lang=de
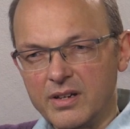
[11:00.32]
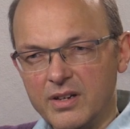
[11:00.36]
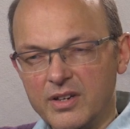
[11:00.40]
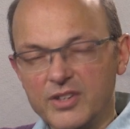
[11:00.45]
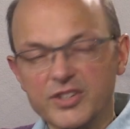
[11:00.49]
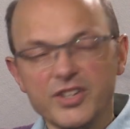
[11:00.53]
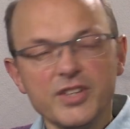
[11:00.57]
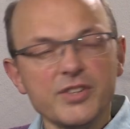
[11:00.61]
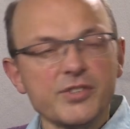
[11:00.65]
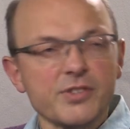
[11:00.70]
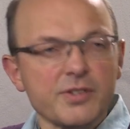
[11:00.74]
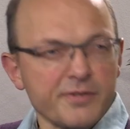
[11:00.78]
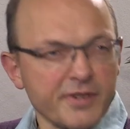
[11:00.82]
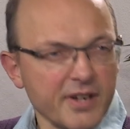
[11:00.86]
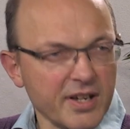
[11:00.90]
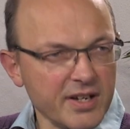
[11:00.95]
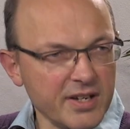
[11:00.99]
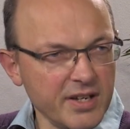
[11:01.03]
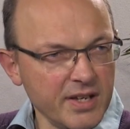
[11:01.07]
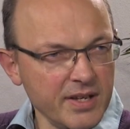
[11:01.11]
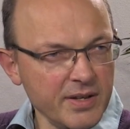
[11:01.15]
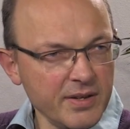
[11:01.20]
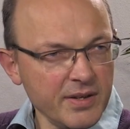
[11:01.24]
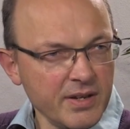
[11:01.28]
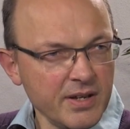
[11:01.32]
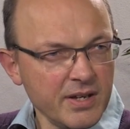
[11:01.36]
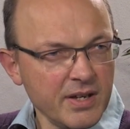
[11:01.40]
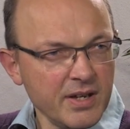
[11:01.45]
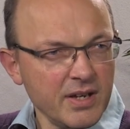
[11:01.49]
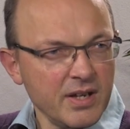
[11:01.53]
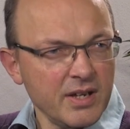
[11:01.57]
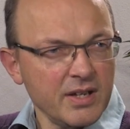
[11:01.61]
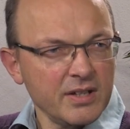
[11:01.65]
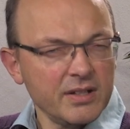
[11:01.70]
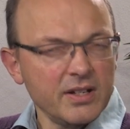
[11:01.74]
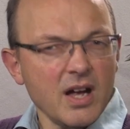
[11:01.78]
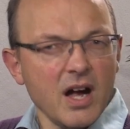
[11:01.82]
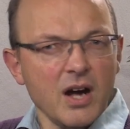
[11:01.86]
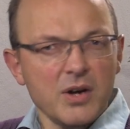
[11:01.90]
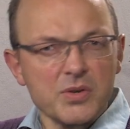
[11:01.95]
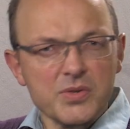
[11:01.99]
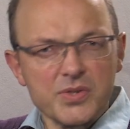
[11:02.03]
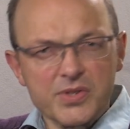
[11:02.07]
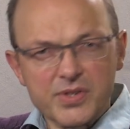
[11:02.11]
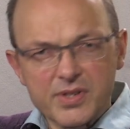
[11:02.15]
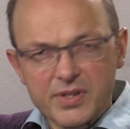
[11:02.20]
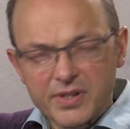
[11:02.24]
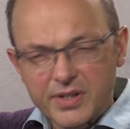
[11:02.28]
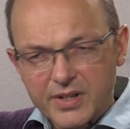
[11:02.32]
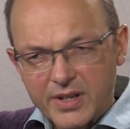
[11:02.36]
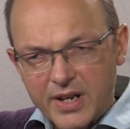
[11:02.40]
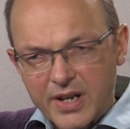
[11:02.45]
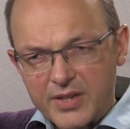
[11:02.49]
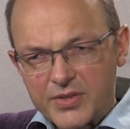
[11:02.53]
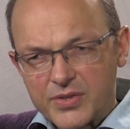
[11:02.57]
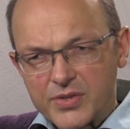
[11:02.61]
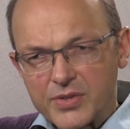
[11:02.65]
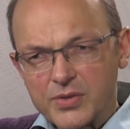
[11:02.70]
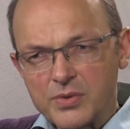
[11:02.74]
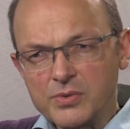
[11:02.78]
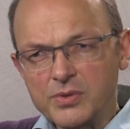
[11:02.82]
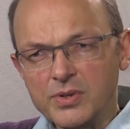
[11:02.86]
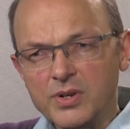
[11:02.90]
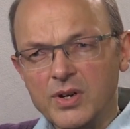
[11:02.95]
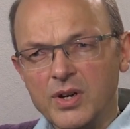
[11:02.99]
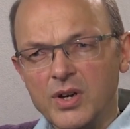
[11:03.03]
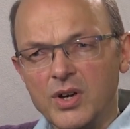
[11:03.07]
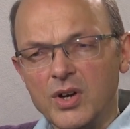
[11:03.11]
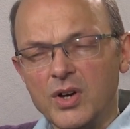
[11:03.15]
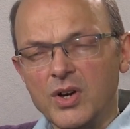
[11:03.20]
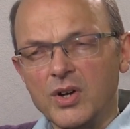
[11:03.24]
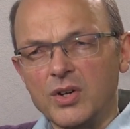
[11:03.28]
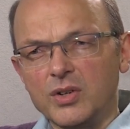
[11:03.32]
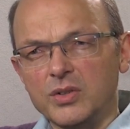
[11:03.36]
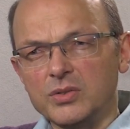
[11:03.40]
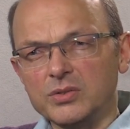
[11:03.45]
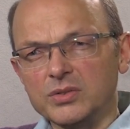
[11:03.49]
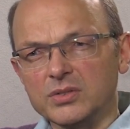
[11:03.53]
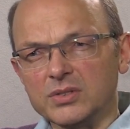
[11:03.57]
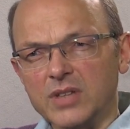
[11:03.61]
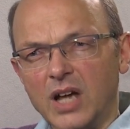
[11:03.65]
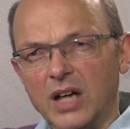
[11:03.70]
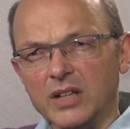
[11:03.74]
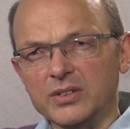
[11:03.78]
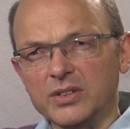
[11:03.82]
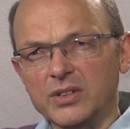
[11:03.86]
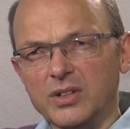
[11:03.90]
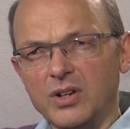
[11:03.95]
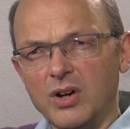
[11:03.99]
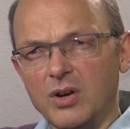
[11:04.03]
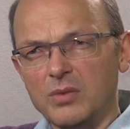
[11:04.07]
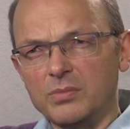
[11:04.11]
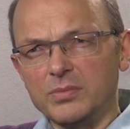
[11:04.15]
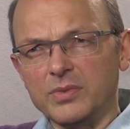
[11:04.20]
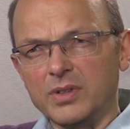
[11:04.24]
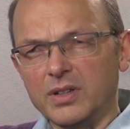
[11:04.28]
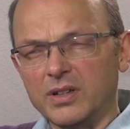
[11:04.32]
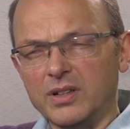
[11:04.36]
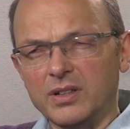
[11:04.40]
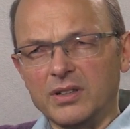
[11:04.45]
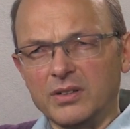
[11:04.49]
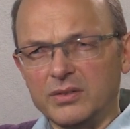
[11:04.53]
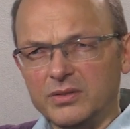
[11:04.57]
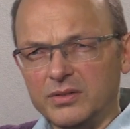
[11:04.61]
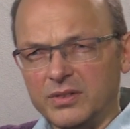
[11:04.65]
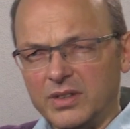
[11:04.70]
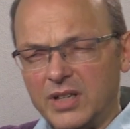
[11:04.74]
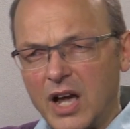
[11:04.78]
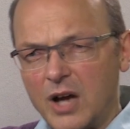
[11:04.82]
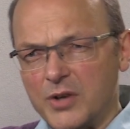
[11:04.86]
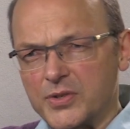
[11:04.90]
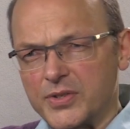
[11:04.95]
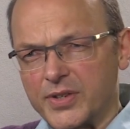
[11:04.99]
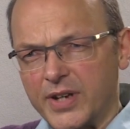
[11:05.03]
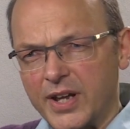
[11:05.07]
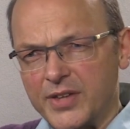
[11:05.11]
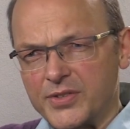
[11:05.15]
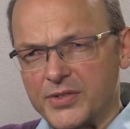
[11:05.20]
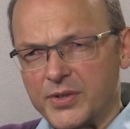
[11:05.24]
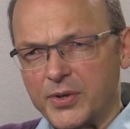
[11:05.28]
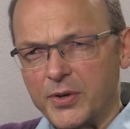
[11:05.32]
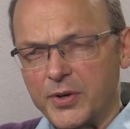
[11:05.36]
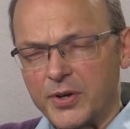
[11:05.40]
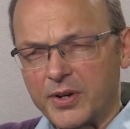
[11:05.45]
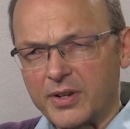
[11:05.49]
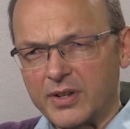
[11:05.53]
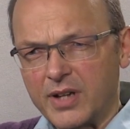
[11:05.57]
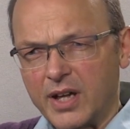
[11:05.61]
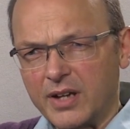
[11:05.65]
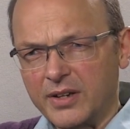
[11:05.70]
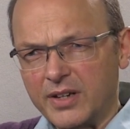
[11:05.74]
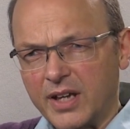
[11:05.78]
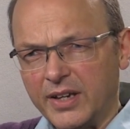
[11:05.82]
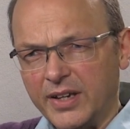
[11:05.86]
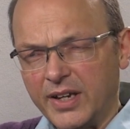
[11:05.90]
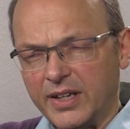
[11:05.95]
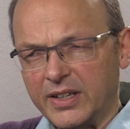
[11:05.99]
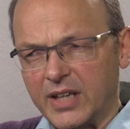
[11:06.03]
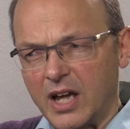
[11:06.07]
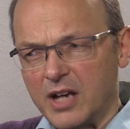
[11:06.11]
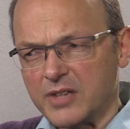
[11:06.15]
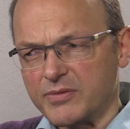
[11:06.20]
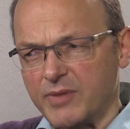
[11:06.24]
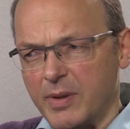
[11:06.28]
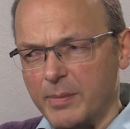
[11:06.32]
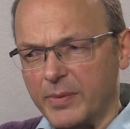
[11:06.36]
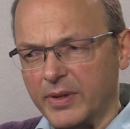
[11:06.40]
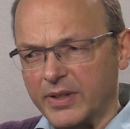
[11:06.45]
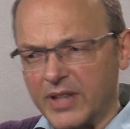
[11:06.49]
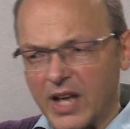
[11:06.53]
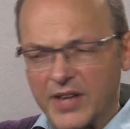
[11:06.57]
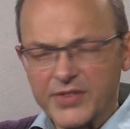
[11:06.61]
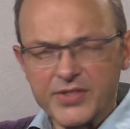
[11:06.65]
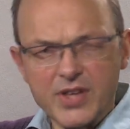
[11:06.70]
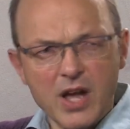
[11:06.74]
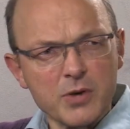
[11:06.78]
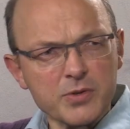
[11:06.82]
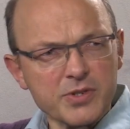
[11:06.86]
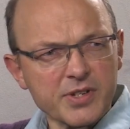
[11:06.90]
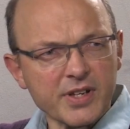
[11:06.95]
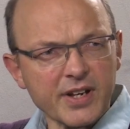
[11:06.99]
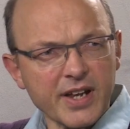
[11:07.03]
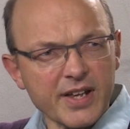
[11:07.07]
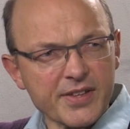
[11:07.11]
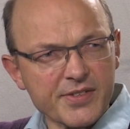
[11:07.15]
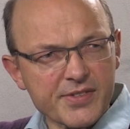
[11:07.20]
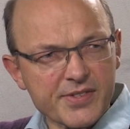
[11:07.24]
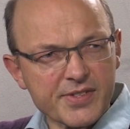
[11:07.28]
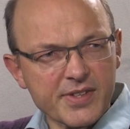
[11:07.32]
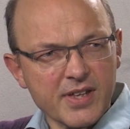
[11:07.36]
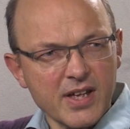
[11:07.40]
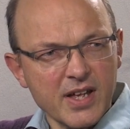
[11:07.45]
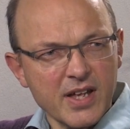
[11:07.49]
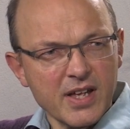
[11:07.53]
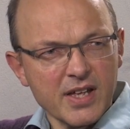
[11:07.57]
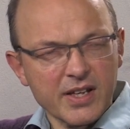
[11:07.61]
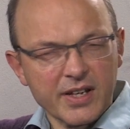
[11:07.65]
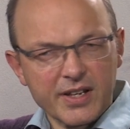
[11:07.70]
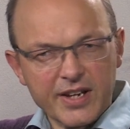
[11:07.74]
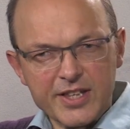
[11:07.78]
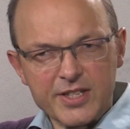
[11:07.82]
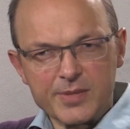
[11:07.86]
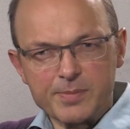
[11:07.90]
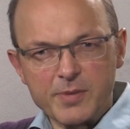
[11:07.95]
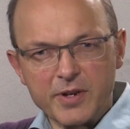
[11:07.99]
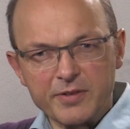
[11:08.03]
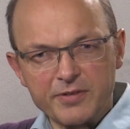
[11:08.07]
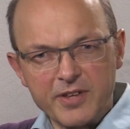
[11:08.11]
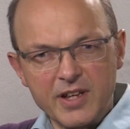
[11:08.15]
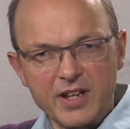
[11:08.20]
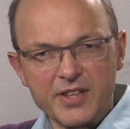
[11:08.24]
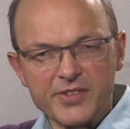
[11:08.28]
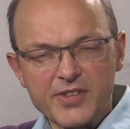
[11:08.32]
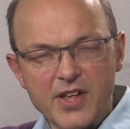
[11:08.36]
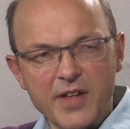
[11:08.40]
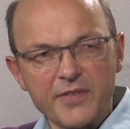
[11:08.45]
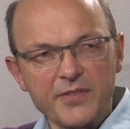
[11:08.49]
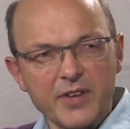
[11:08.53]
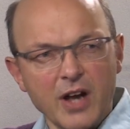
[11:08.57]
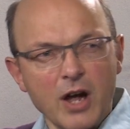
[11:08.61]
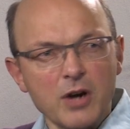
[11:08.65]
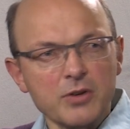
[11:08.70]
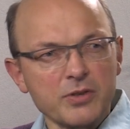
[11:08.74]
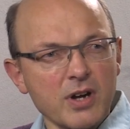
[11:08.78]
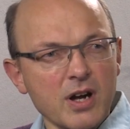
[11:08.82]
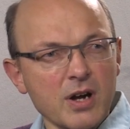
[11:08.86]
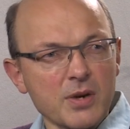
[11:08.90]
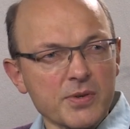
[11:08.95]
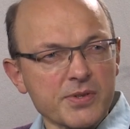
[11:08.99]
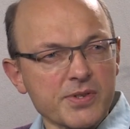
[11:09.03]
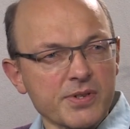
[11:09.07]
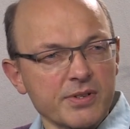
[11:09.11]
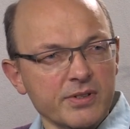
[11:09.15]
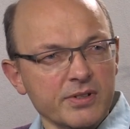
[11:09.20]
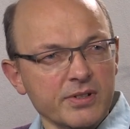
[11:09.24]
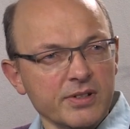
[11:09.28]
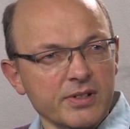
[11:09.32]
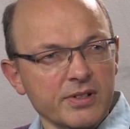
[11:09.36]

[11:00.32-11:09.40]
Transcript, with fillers: Schizophrenie, eine Ausgrenzung. Und, dann komm, äh, und die Ausgrenzung hört dann ja nicht aus. Wenn man das ausgrenzt, grenzt man vieles andere auch noch aus.